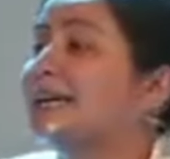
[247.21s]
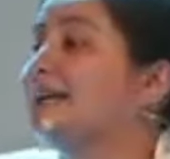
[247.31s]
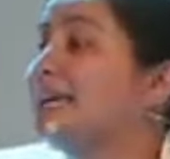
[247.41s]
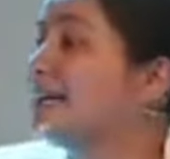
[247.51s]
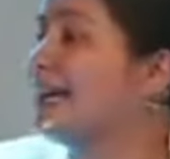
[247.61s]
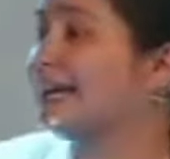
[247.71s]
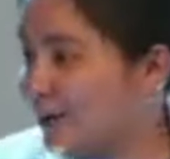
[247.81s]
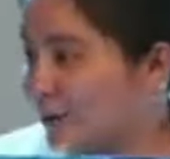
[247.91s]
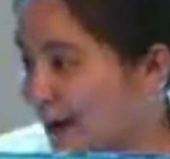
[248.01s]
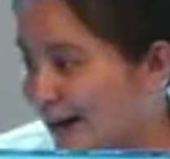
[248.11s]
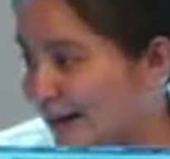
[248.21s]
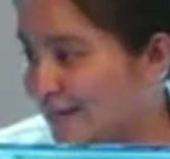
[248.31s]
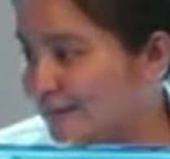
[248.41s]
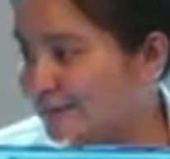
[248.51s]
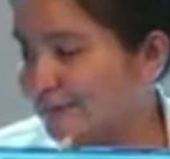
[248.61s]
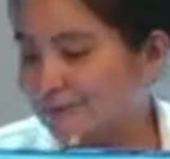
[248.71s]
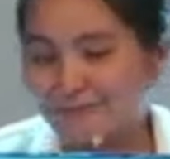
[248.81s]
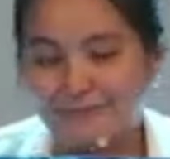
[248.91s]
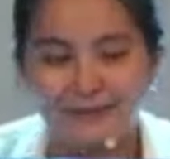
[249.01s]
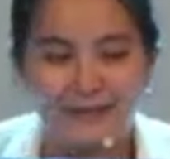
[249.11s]
gikan nga lugar.
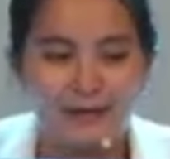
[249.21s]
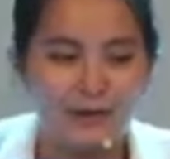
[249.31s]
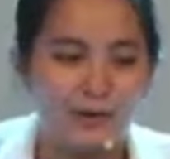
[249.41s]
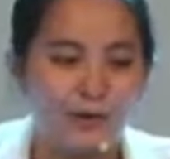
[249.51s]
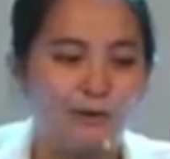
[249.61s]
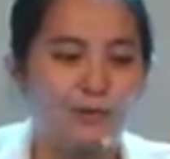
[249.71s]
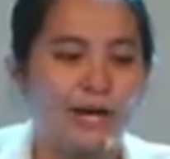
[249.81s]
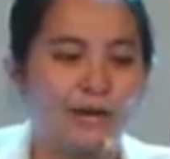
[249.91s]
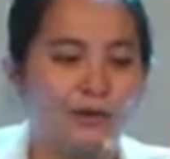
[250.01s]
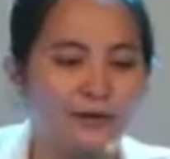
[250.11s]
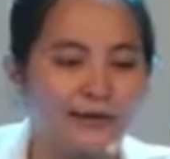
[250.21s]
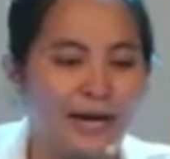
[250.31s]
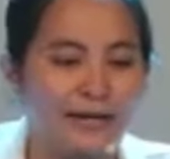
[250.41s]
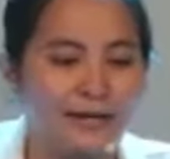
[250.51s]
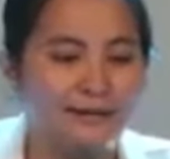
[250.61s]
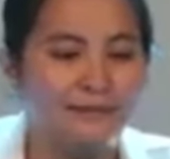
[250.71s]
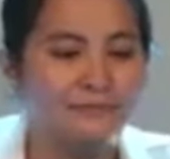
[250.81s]
Kung moingon ganig